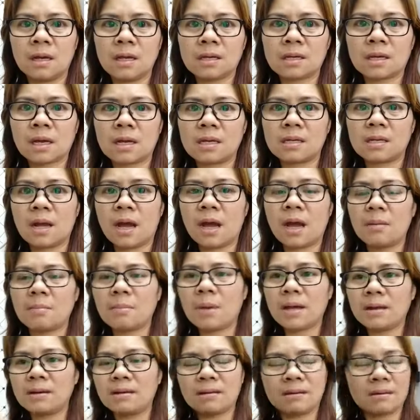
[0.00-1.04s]
Ay
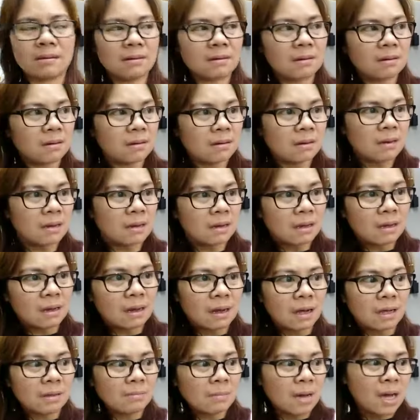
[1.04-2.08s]
kainaman?
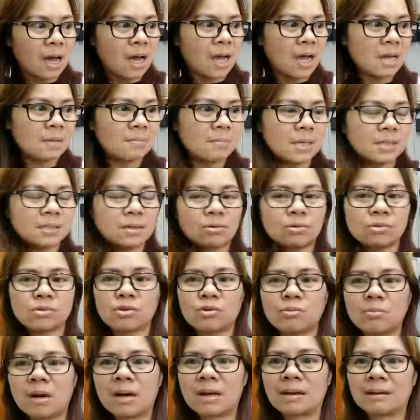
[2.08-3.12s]
Ay mahay ako
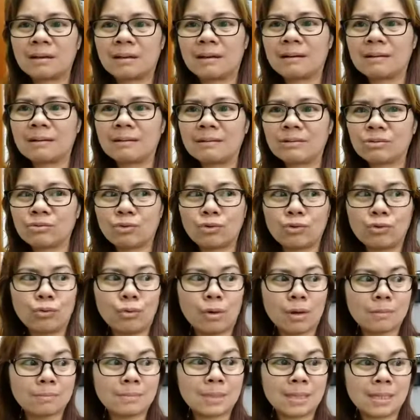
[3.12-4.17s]
sa kumaring ari.
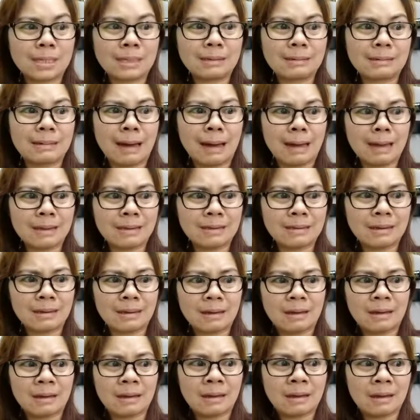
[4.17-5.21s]
Tuyo ang binigay.
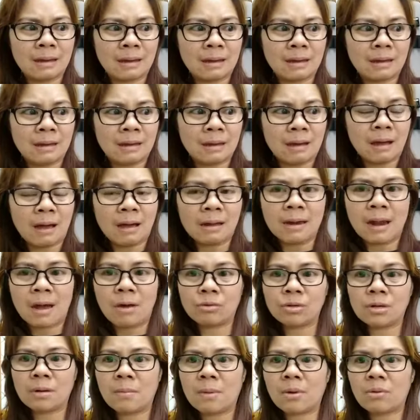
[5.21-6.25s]

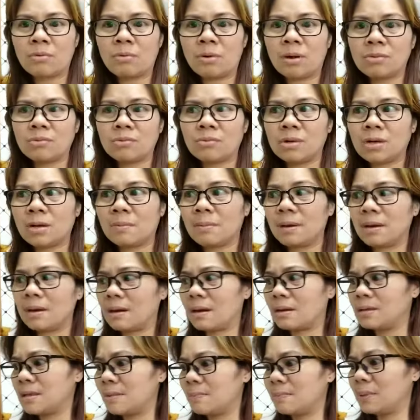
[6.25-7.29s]
Akala ko naman kung ano naman ang
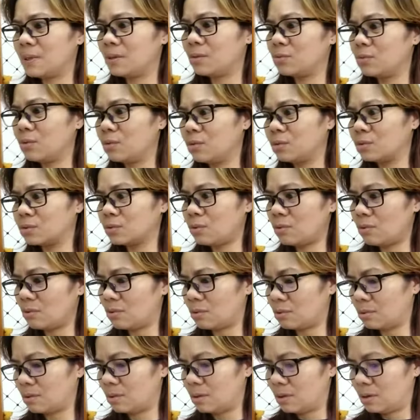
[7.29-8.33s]
kanyang pinagluluto.
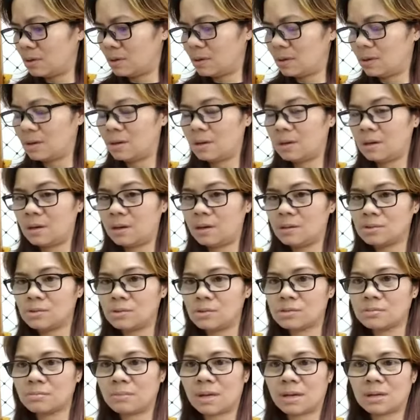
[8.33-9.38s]

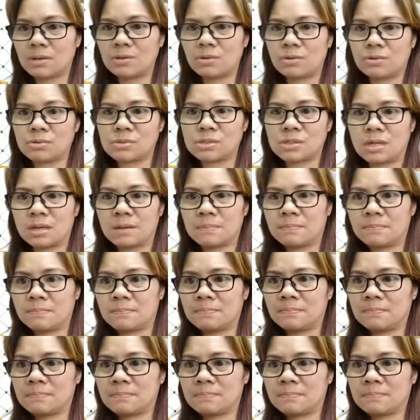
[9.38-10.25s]
Sus Mariusip.